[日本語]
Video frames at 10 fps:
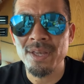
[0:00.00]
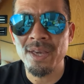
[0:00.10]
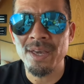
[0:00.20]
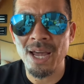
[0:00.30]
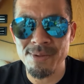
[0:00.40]

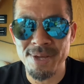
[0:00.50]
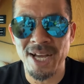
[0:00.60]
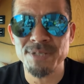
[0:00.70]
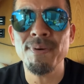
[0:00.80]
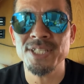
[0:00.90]
えやり
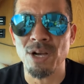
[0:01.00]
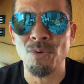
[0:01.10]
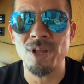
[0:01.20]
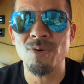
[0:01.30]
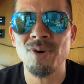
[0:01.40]
始めました。
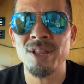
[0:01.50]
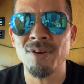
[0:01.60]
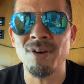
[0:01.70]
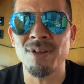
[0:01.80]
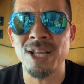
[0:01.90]
これとこれ
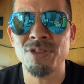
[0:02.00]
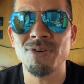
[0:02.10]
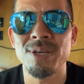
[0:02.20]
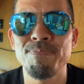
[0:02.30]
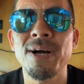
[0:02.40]
と納
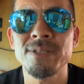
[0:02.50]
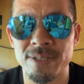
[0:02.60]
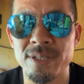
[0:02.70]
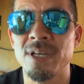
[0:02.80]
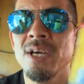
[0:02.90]
豆1
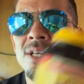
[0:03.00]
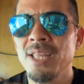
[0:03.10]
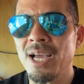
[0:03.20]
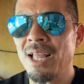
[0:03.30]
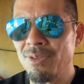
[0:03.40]
パック。
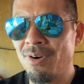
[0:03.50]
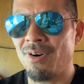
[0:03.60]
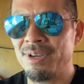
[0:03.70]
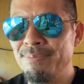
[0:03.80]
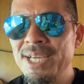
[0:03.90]
で、あ
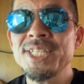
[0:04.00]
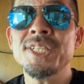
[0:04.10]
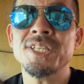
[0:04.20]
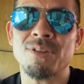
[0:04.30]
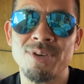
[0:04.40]
と、まあ、意
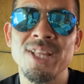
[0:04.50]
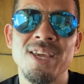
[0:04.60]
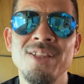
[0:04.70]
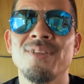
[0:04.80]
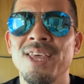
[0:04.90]
識した時
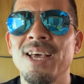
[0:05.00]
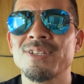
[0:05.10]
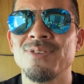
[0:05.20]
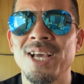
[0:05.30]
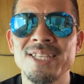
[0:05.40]
でいいので、
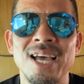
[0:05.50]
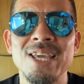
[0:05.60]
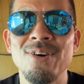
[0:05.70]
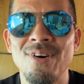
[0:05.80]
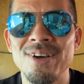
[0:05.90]
その野
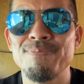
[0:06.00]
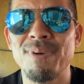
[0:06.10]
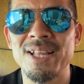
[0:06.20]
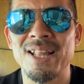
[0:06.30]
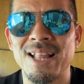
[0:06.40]
菜をいっ
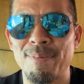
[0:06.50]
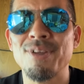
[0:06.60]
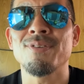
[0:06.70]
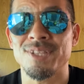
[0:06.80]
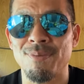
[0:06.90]
ぱい食べ
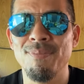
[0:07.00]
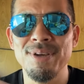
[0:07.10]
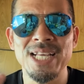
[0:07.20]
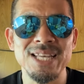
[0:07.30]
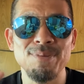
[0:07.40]
るようにと。
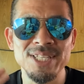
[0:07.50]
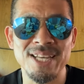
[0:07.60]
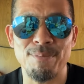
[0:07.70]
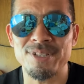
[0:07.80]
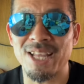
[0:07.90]
もう野菜も一
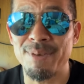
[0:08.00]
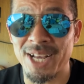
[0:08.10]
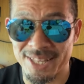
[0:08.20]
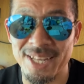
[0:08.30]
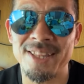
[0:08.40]
切僕食べ
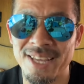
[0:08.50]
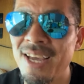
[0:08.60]
なかったん